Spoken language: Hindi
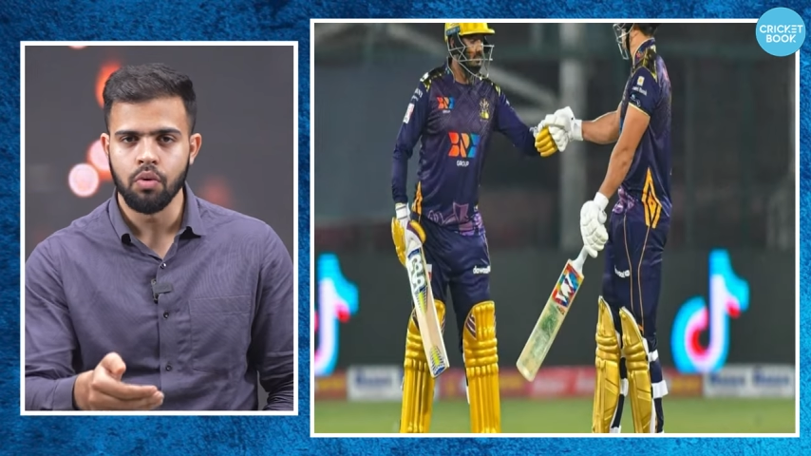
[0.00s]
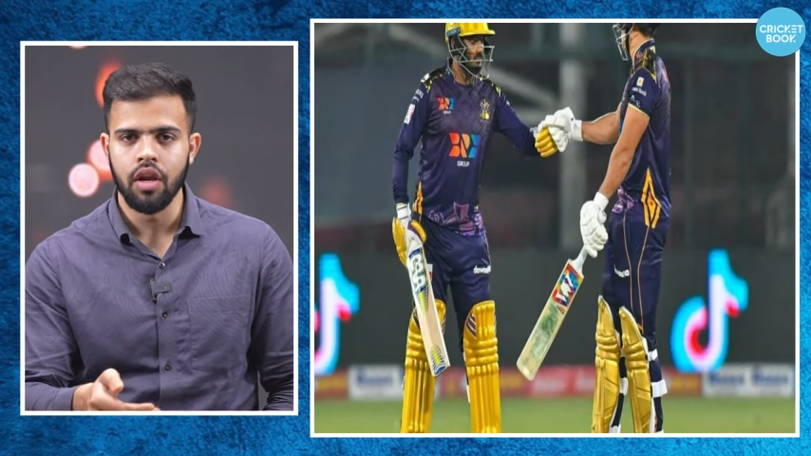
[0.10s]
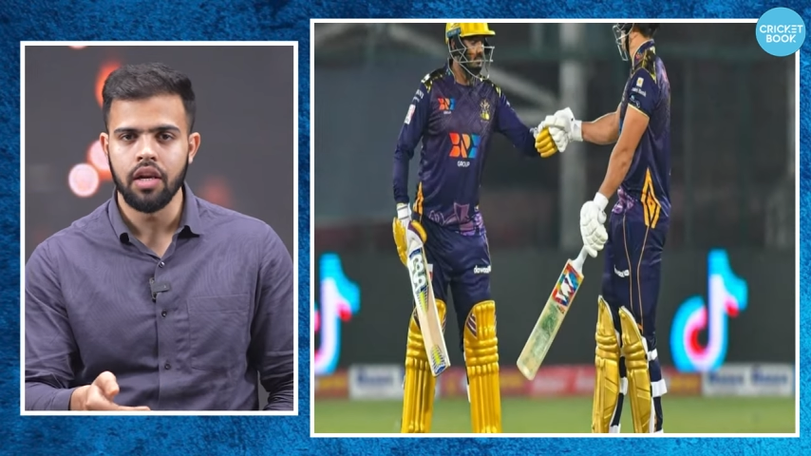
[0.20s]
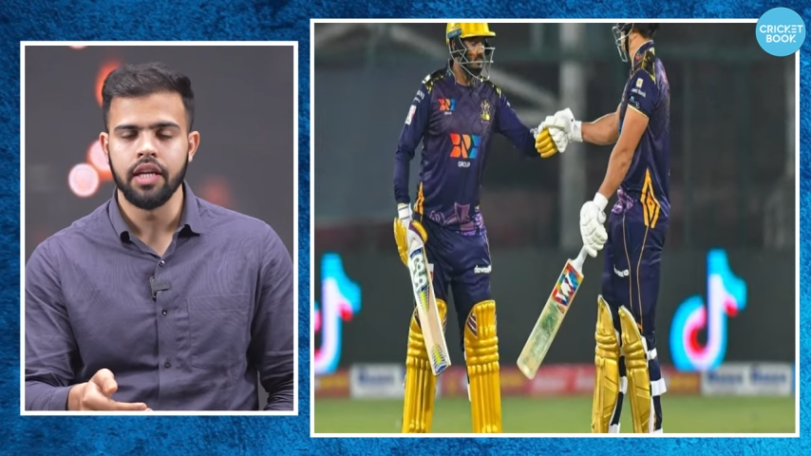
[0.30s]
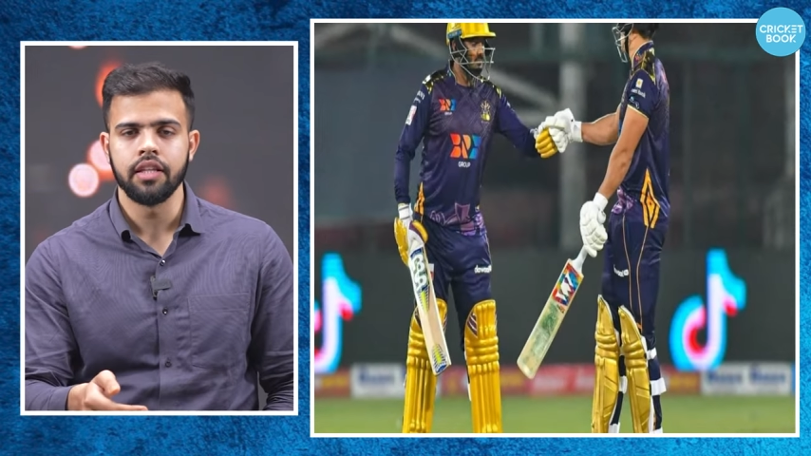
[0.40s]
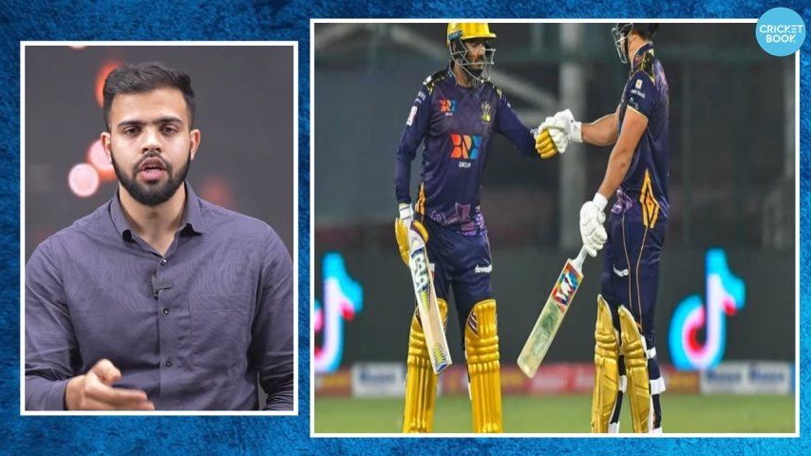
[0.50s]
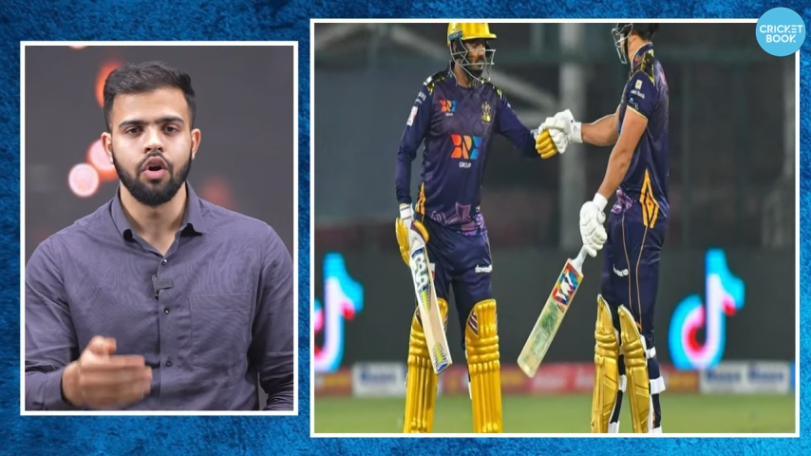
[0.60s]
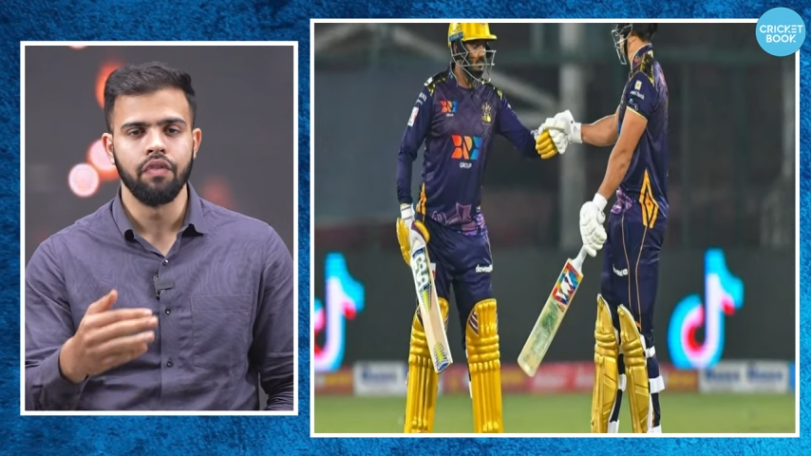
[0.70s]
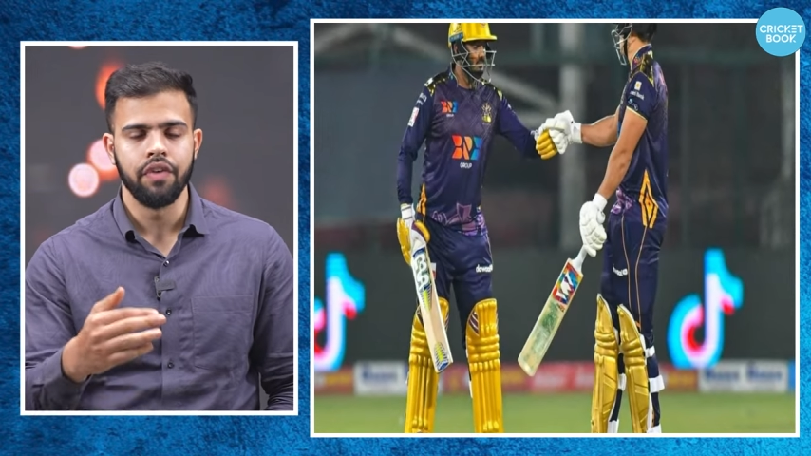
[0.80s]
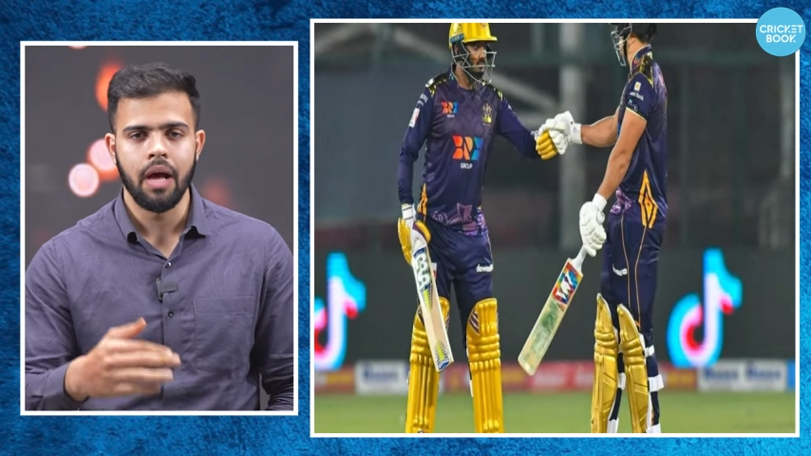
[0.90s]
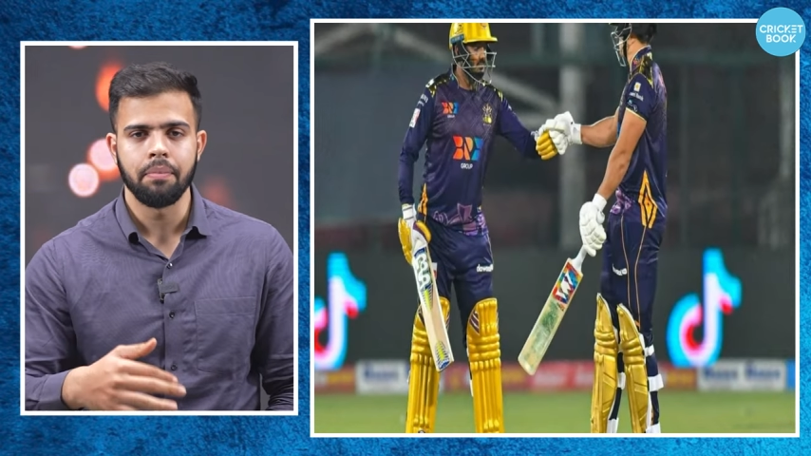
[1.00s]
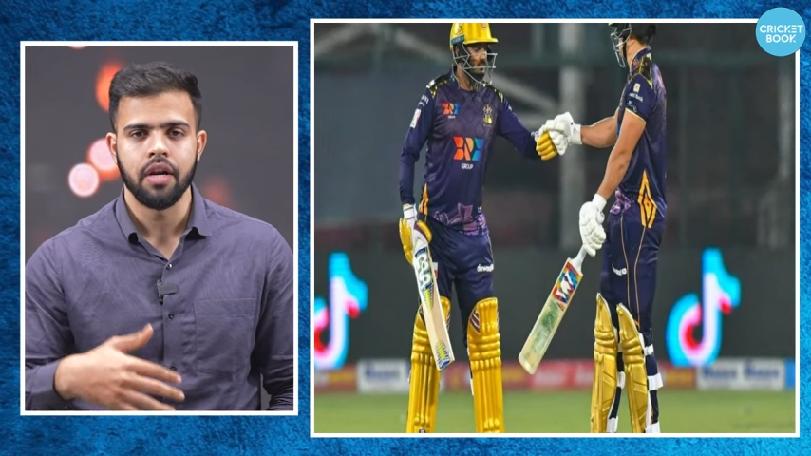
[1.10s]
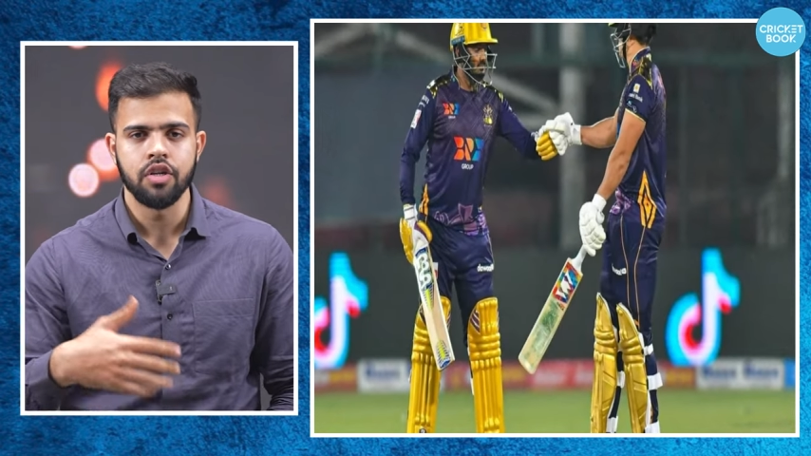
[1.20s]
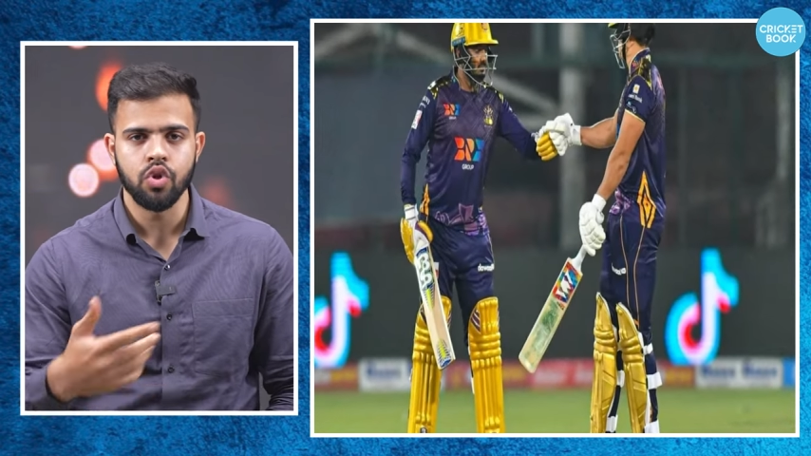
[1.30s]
बॉल लेते हो फिर आप रन